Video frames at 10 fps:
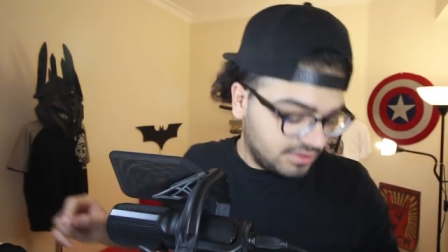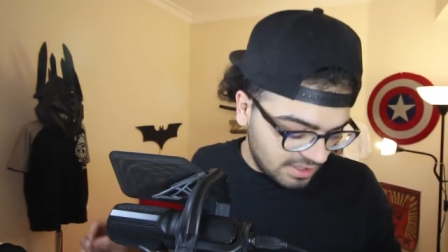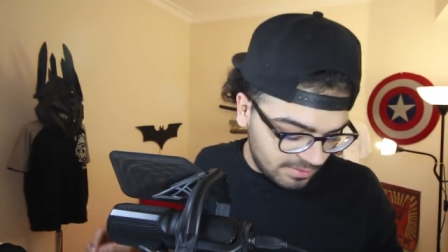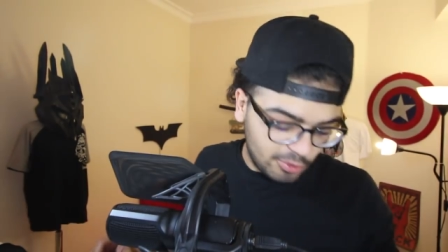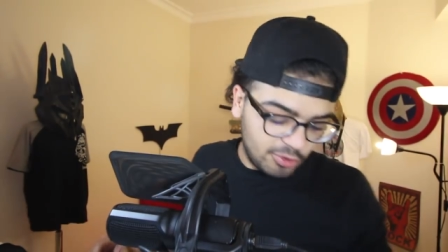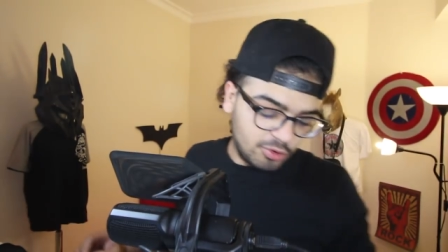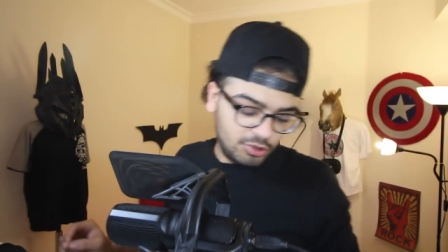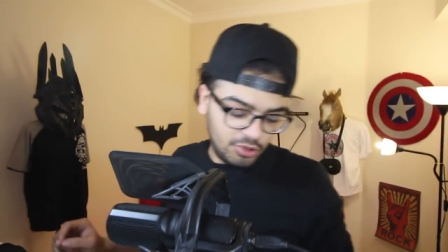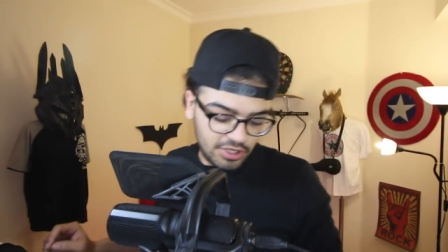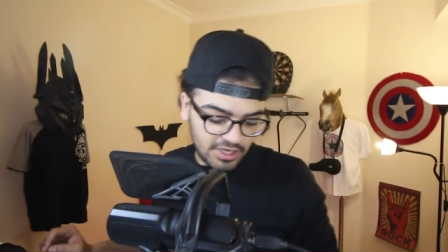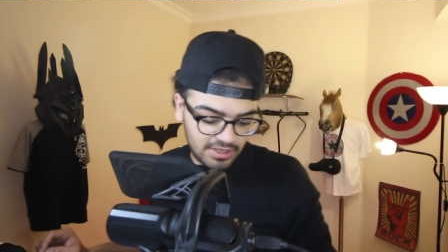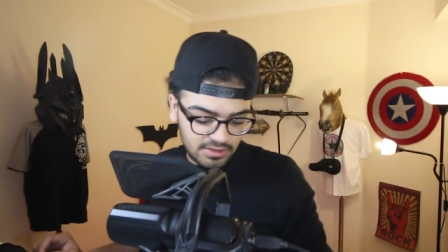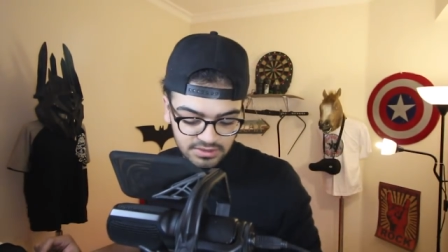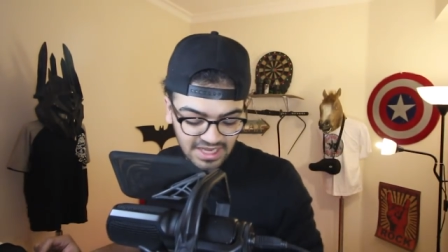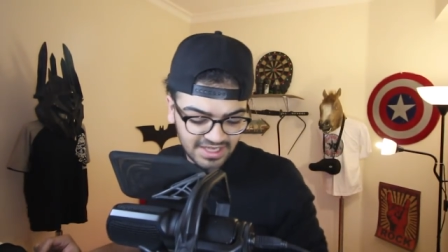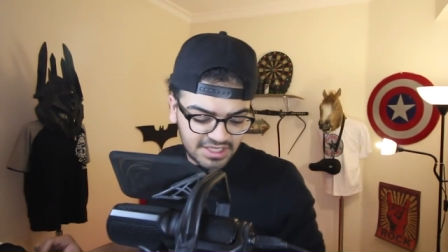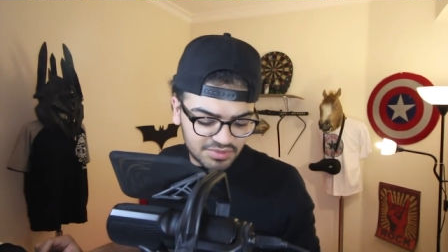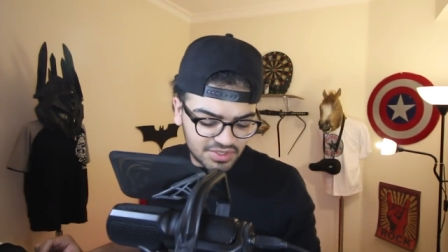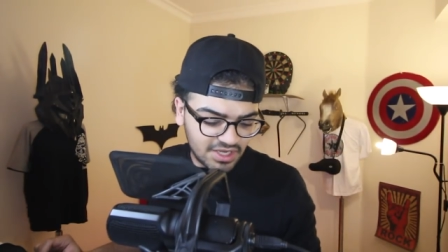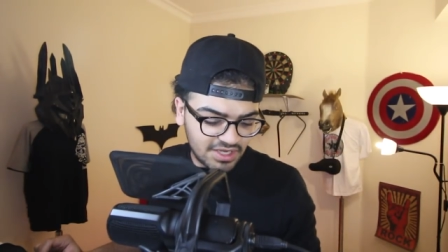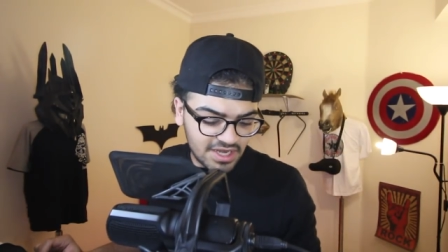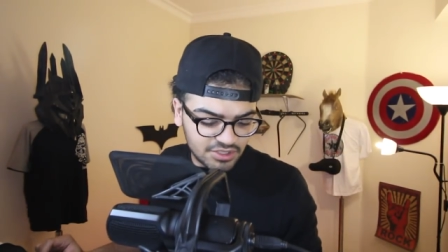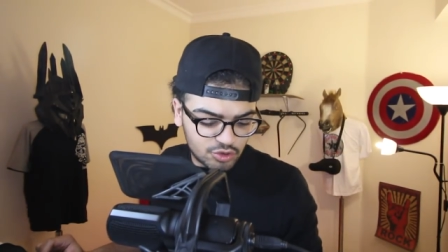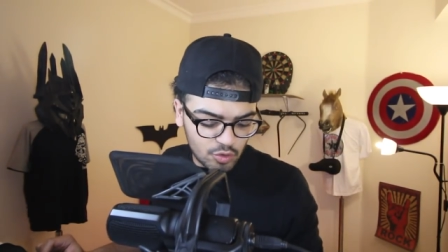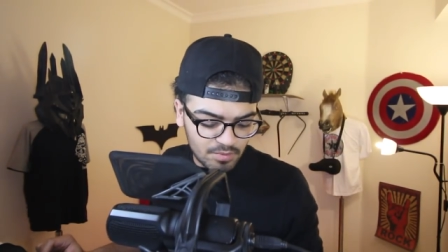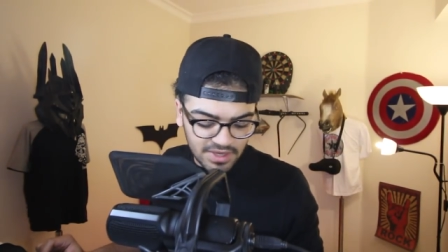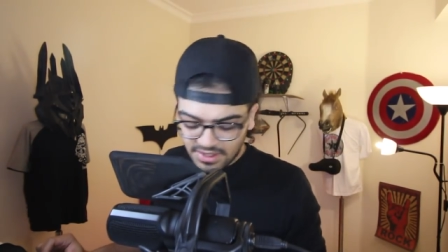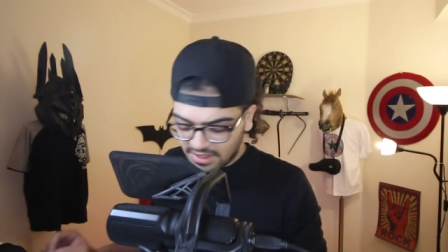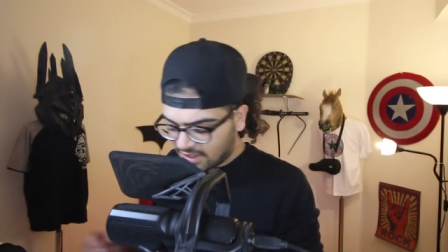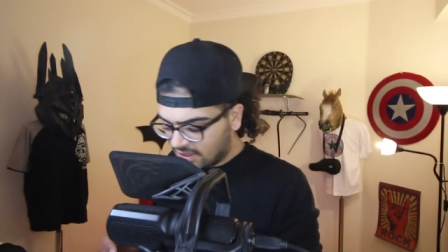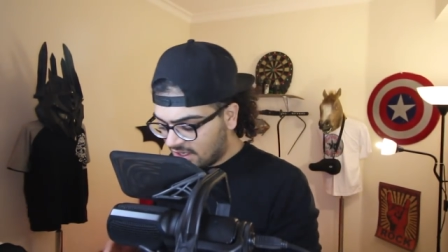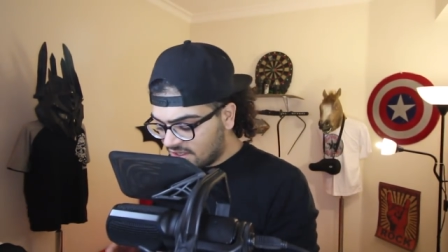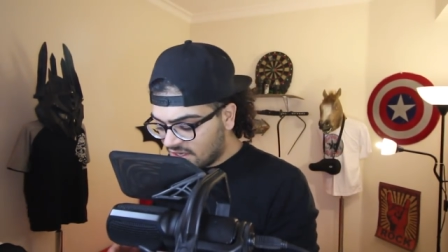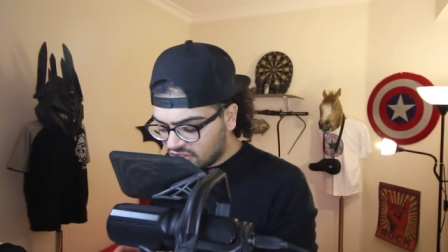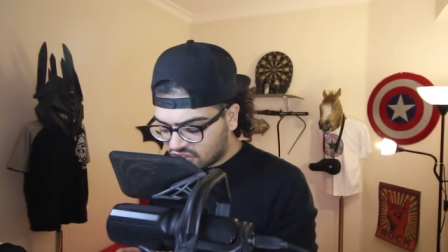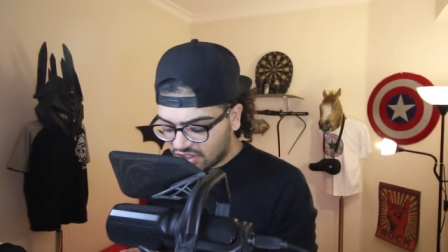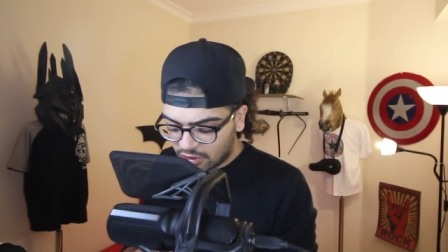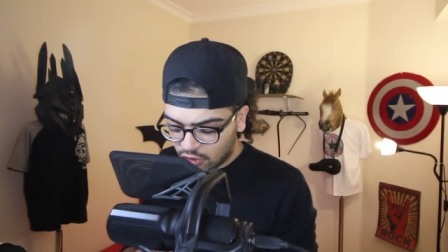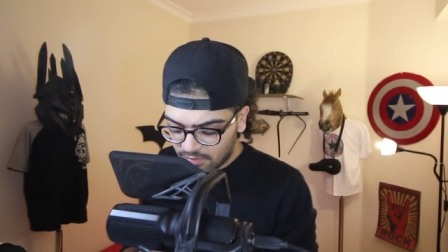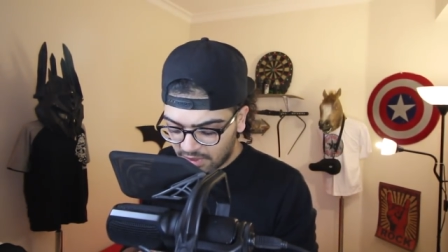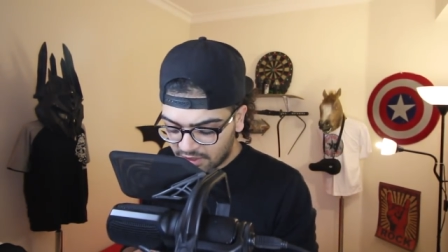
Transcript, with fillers: Niye böyle oluyor ya? Sen kimsin ya? Ne istiyorsun benden ya? Ne, ne için arıyorsun